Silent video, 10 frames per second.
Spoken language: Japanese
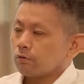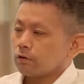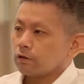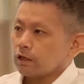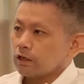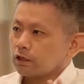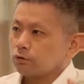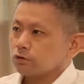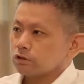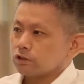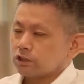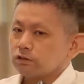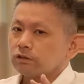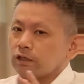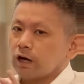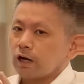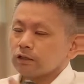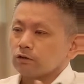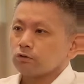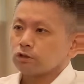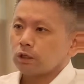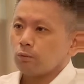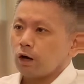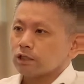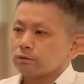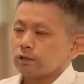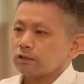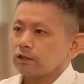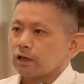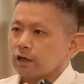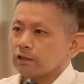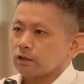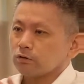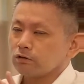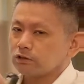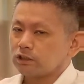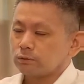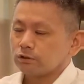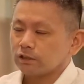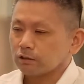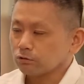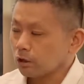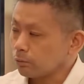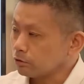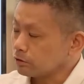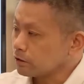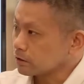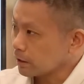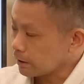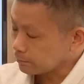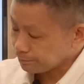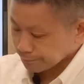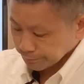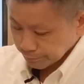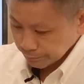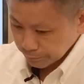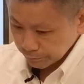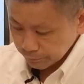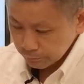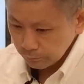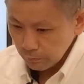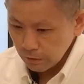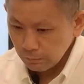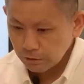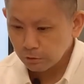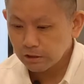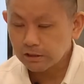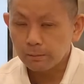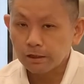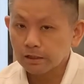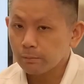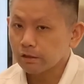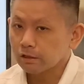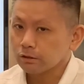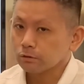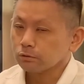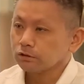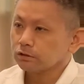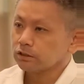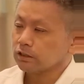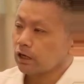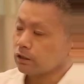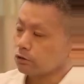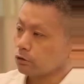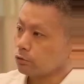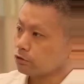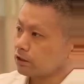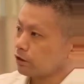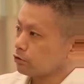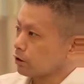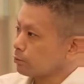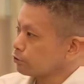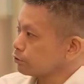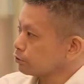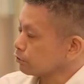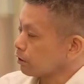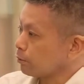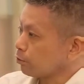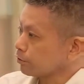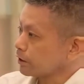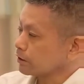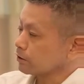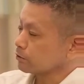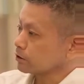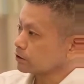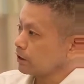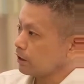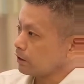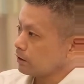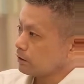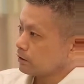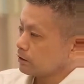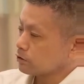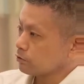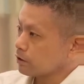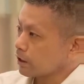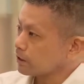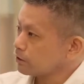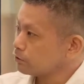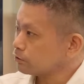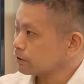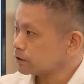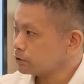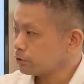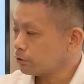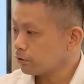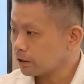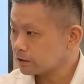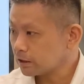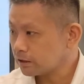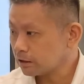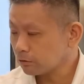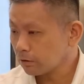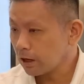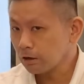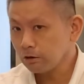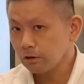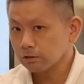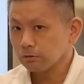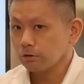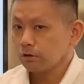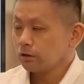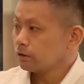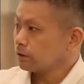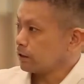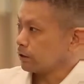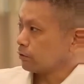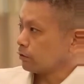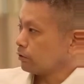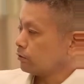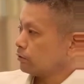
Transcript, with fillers: う何か一つ軸がなかったとしても集まってたらなんとなくチームになるとは思うんですが、まあ、それ以上はまあダメなんだと思います。しっかりその目的とか目標とかを持ったりだとかして、でその中にいる人たちを評価したりだとか、あるいはその、えっと、